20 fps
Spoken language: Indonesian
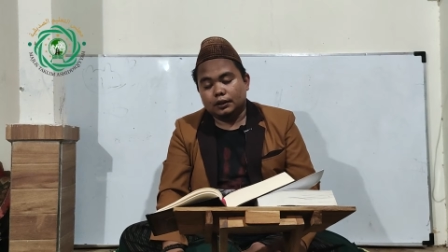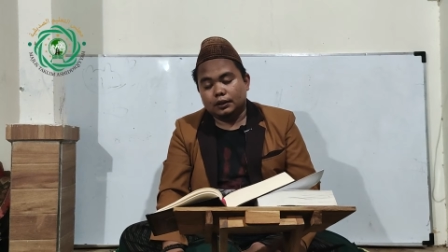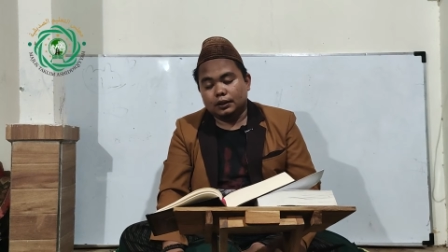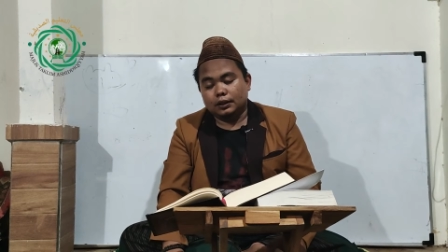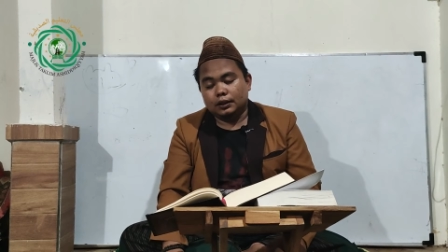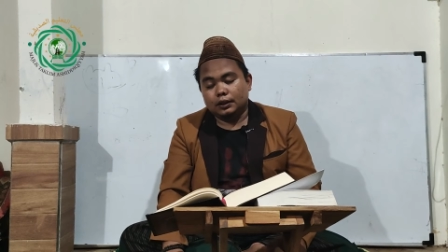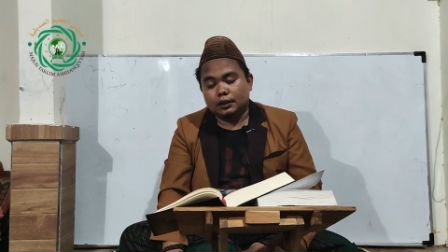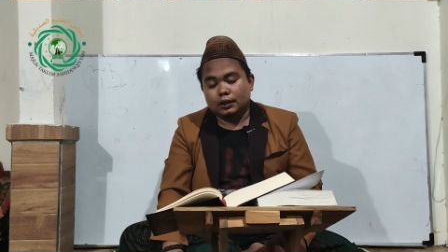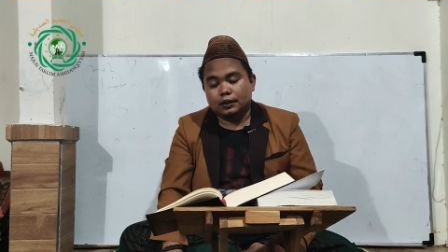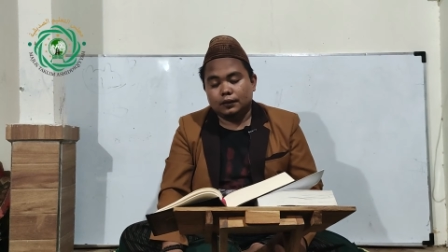
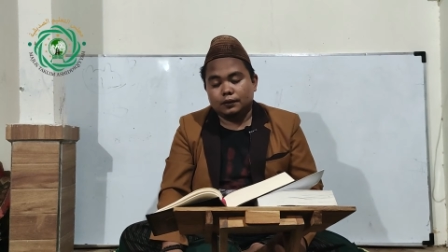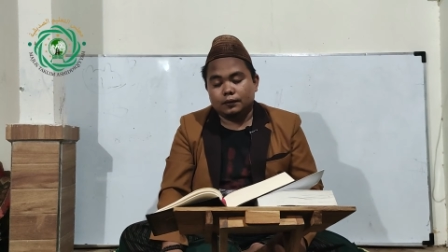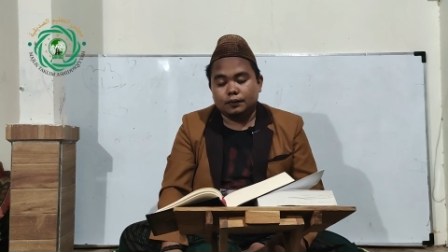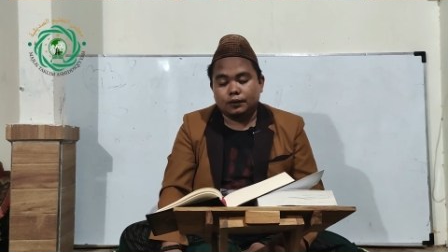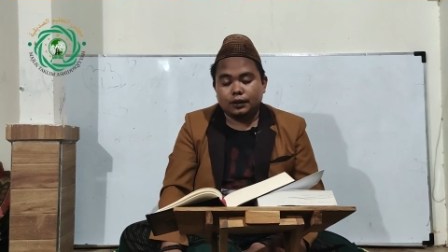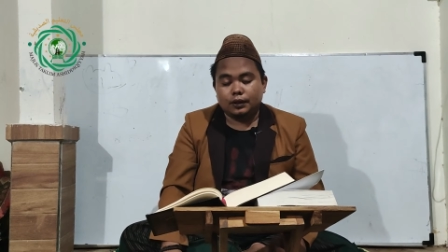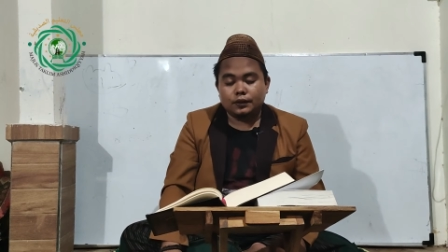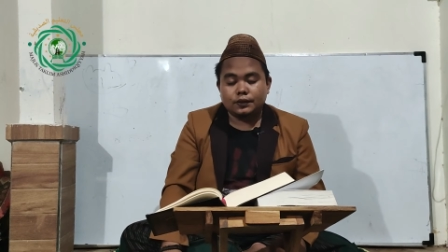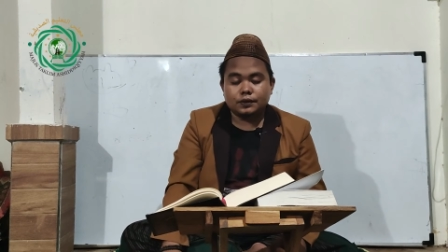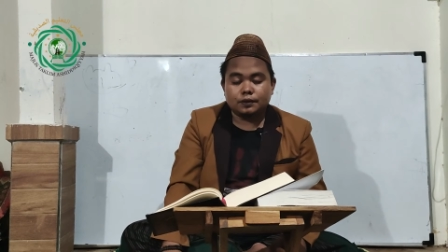
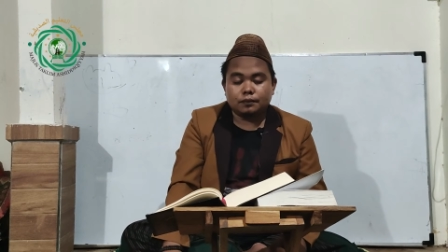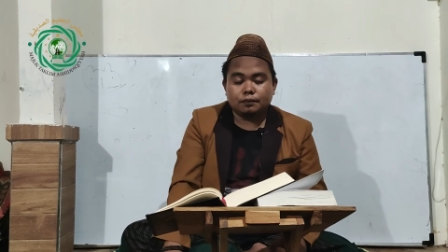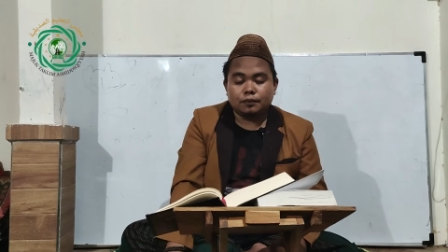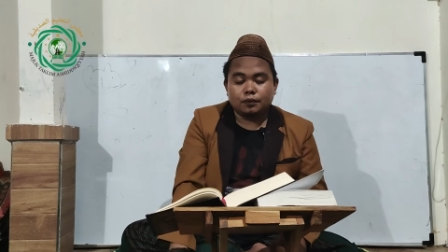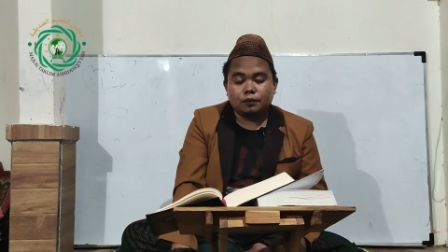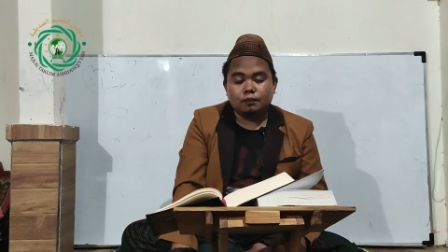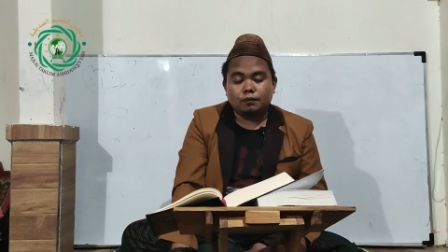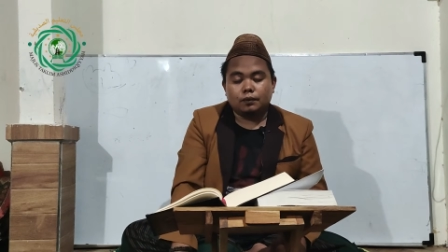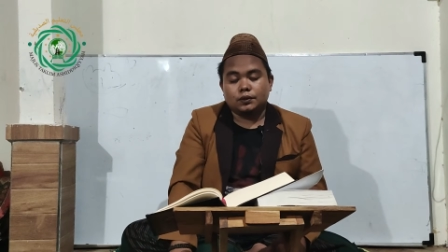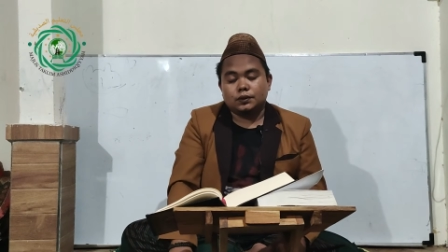dilakukan
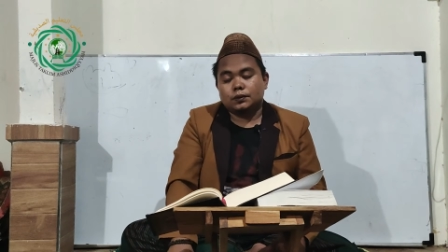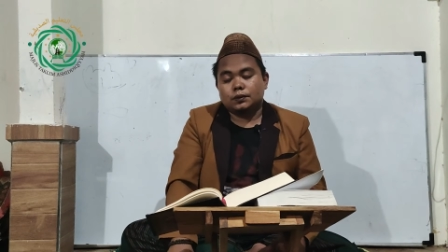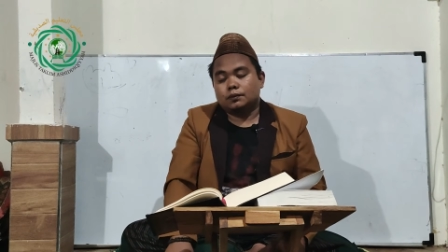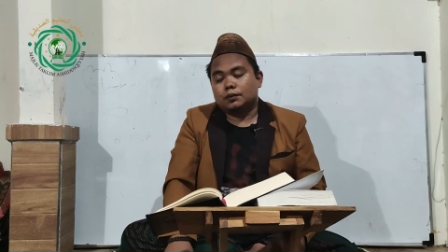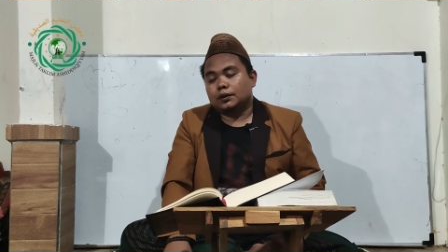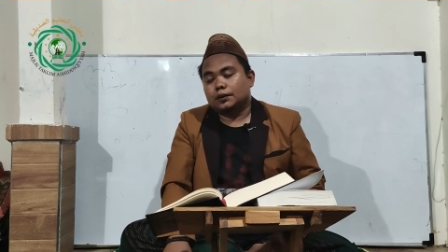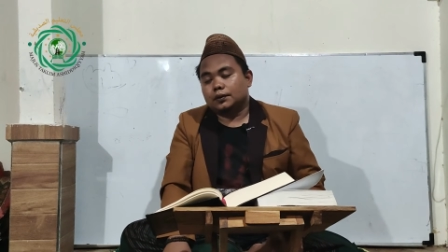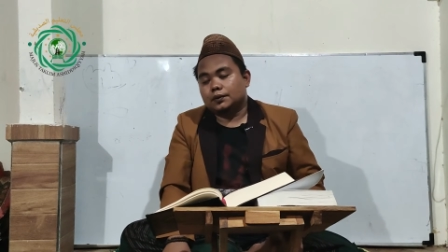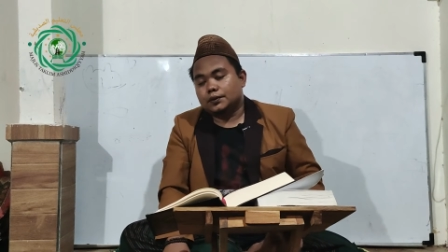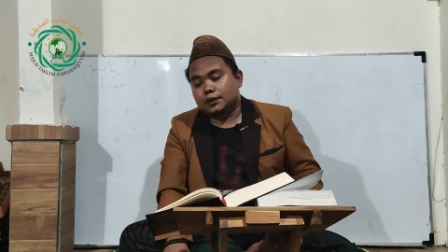sebelum
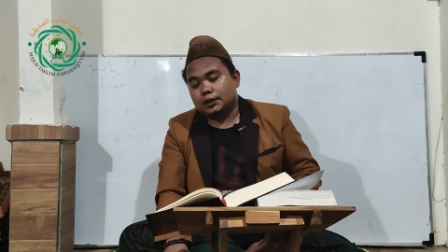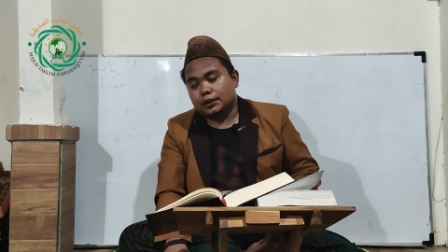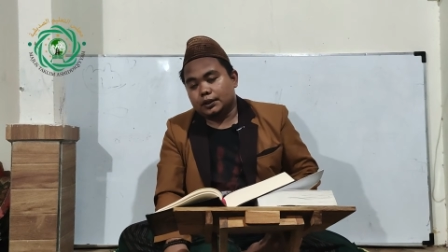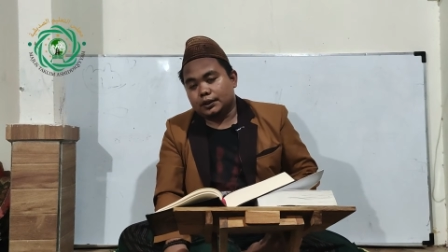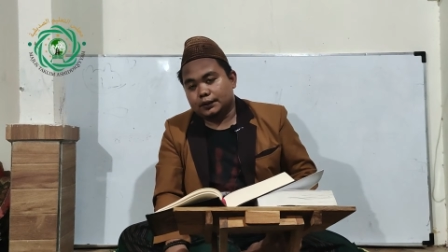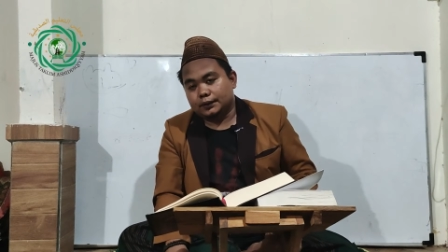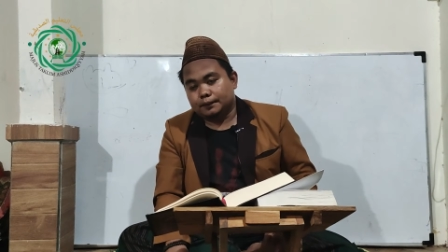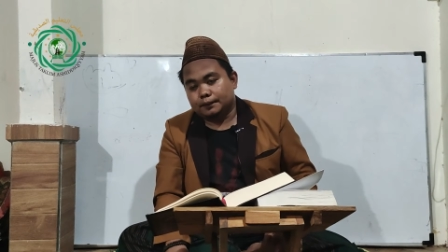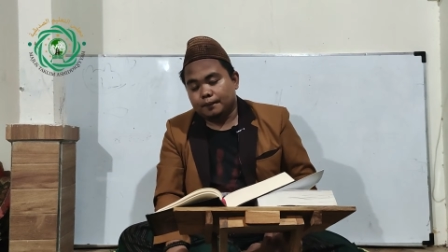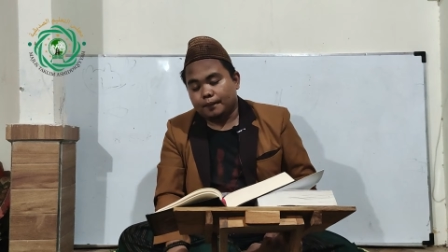masuk waktu
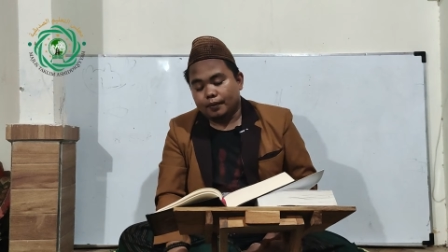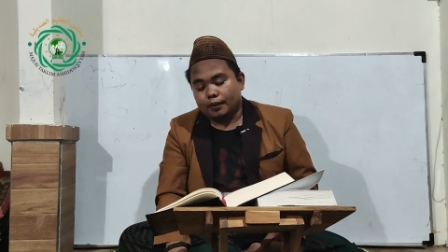sholat